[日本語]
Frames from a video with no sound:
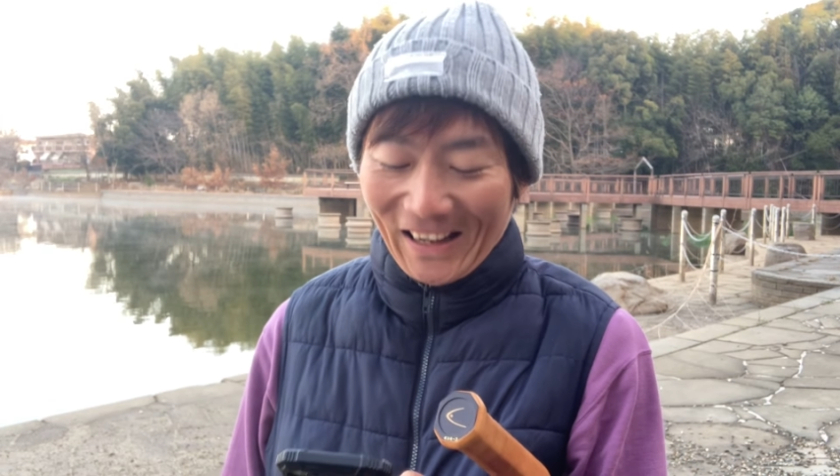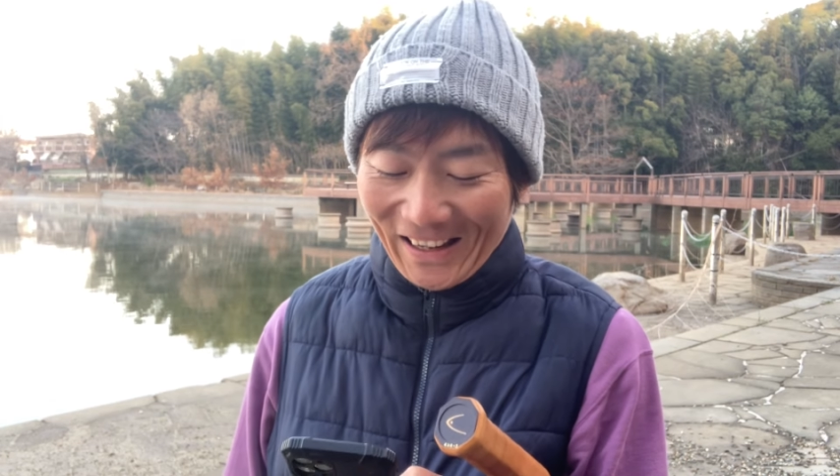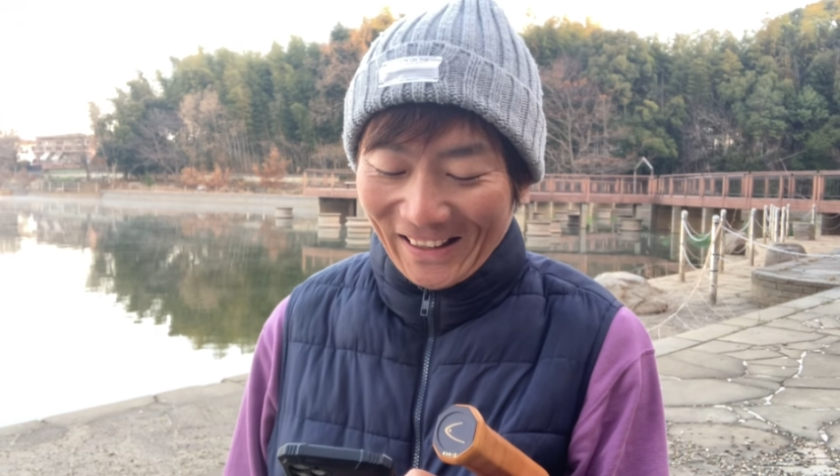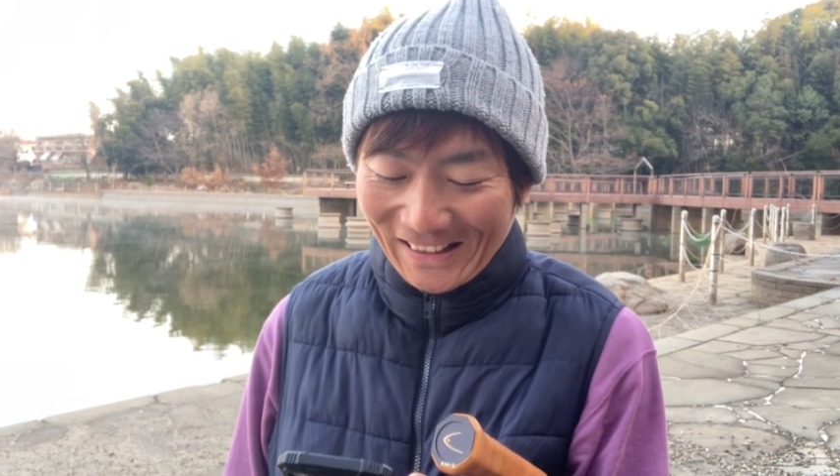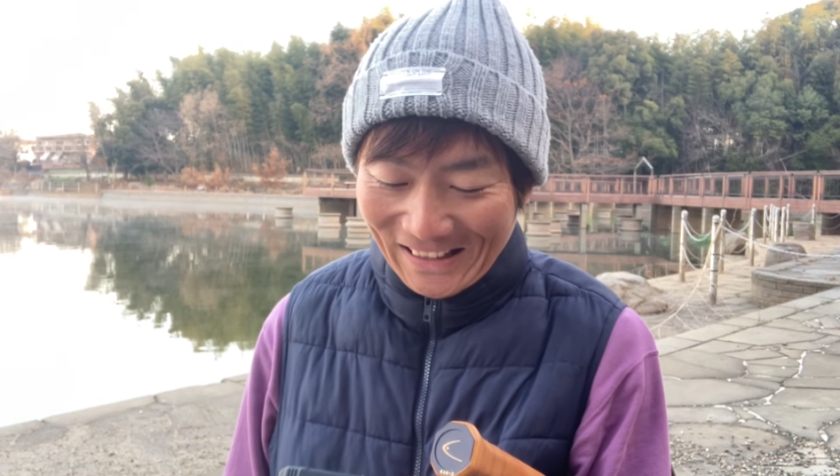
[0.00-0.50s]
は
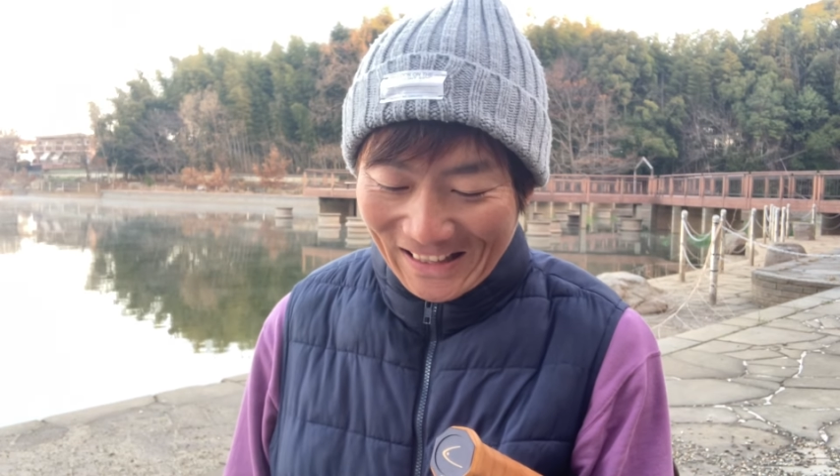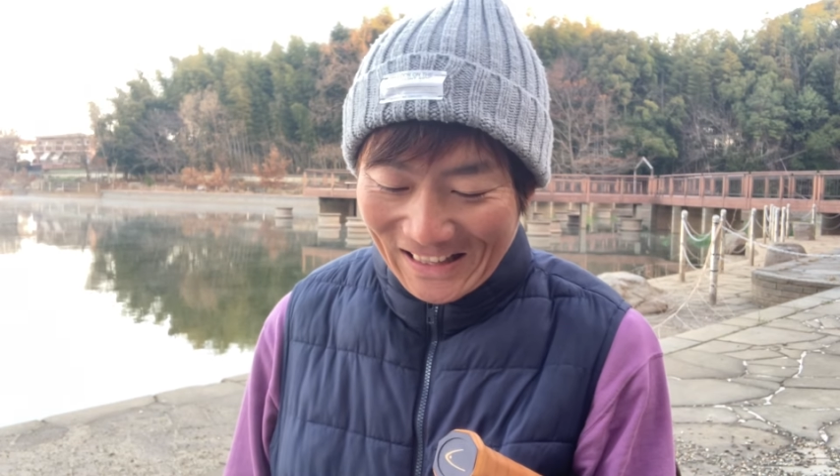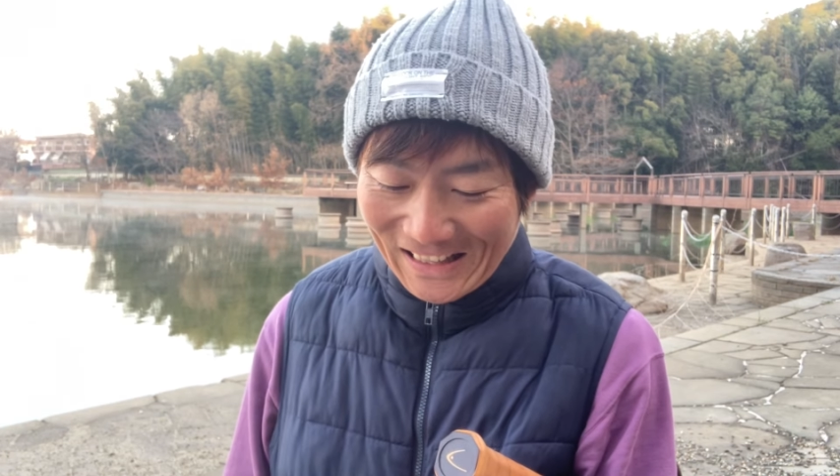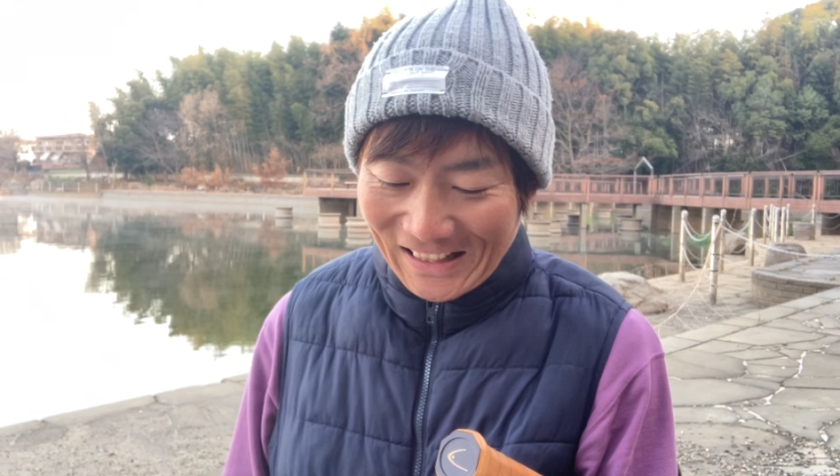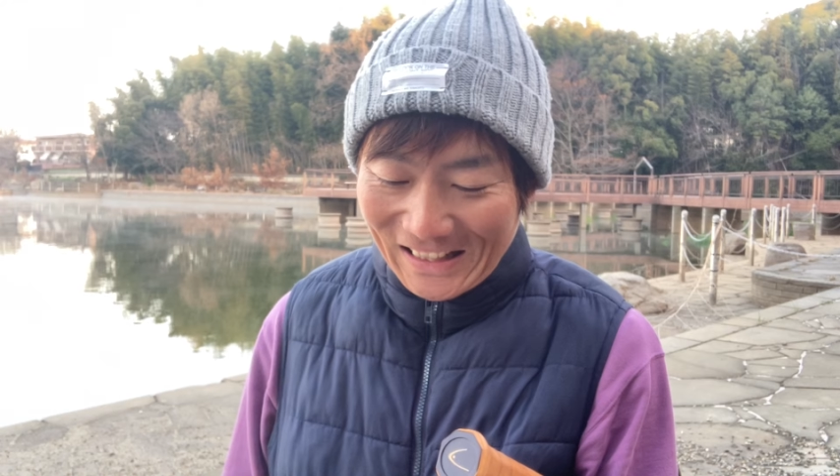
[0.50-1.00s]
い。
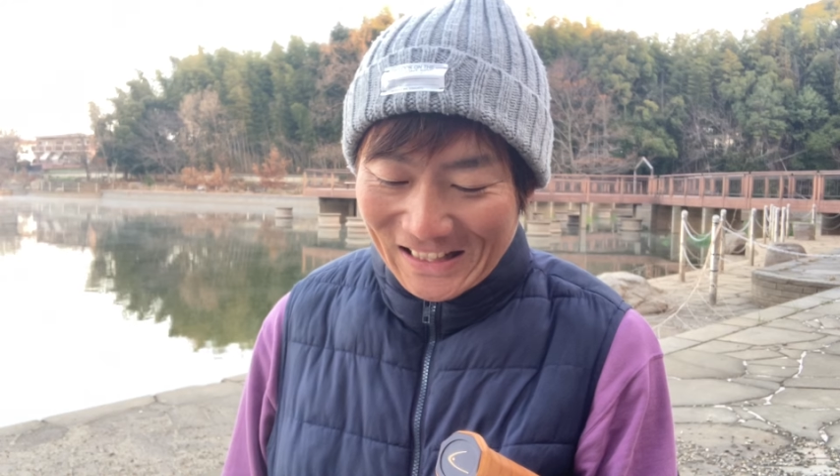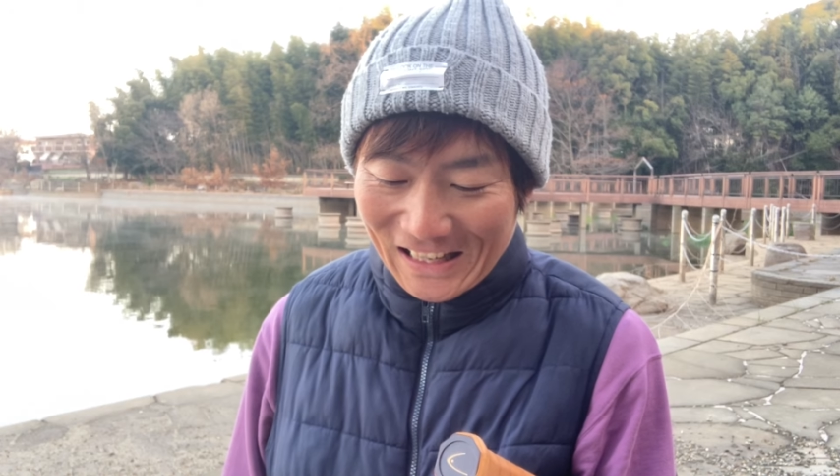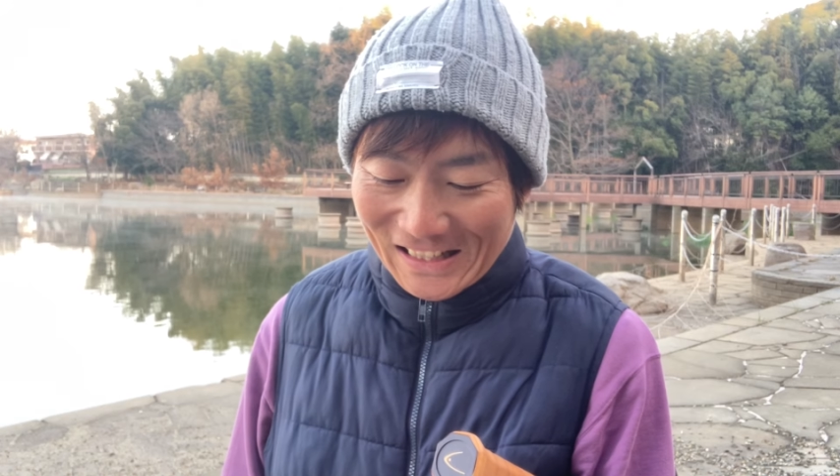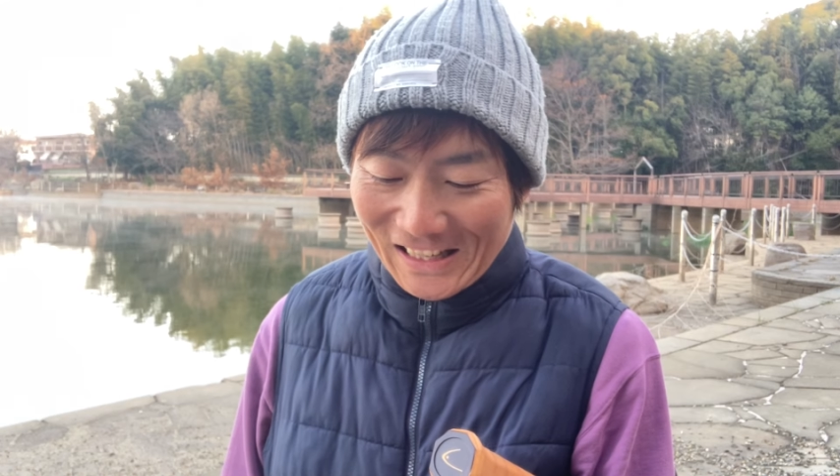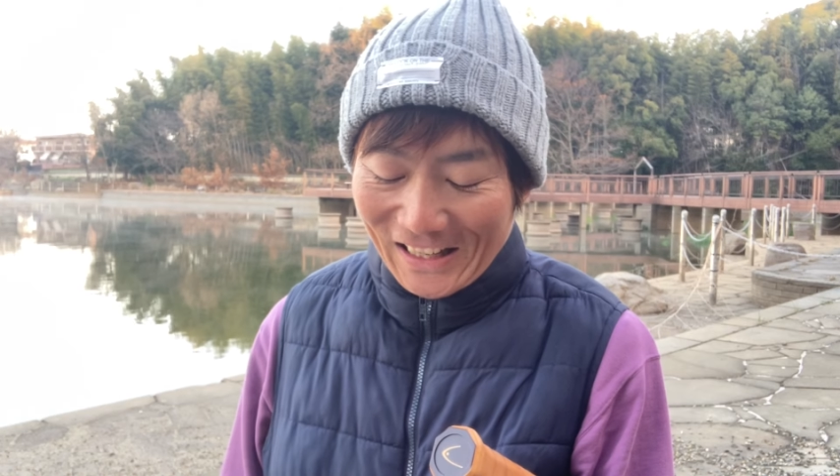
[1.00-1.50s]

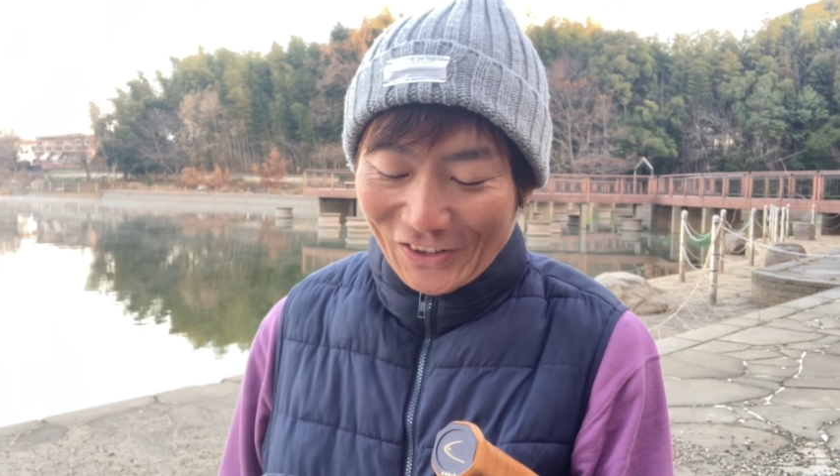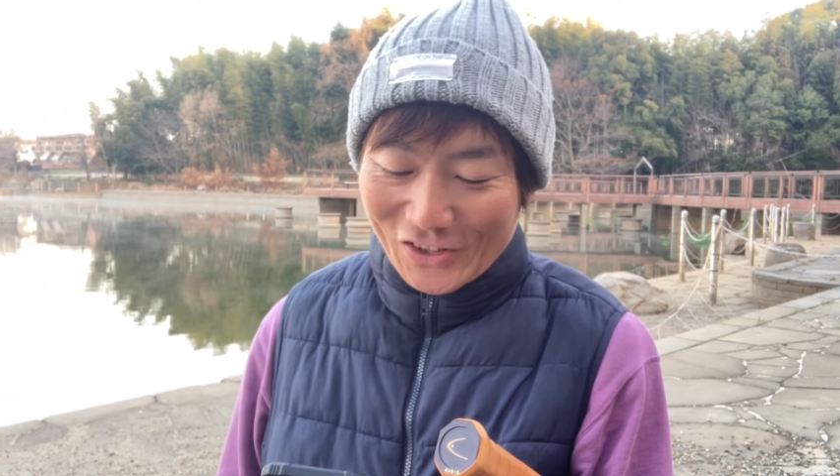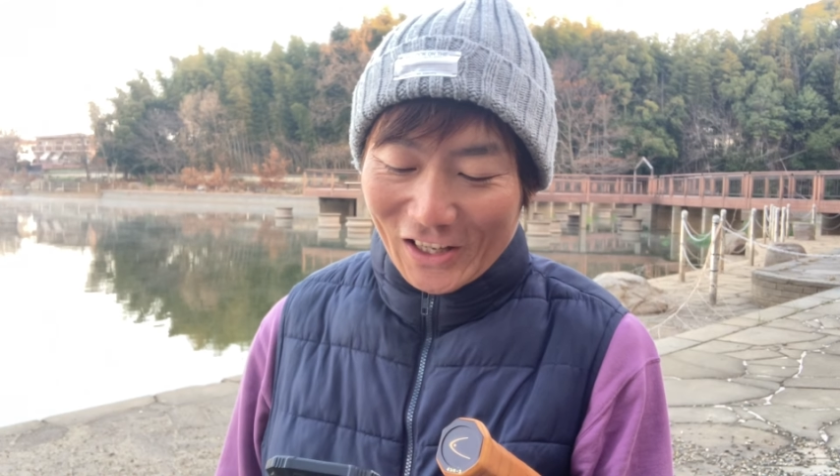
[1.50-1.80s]
じゃあですね、えっと、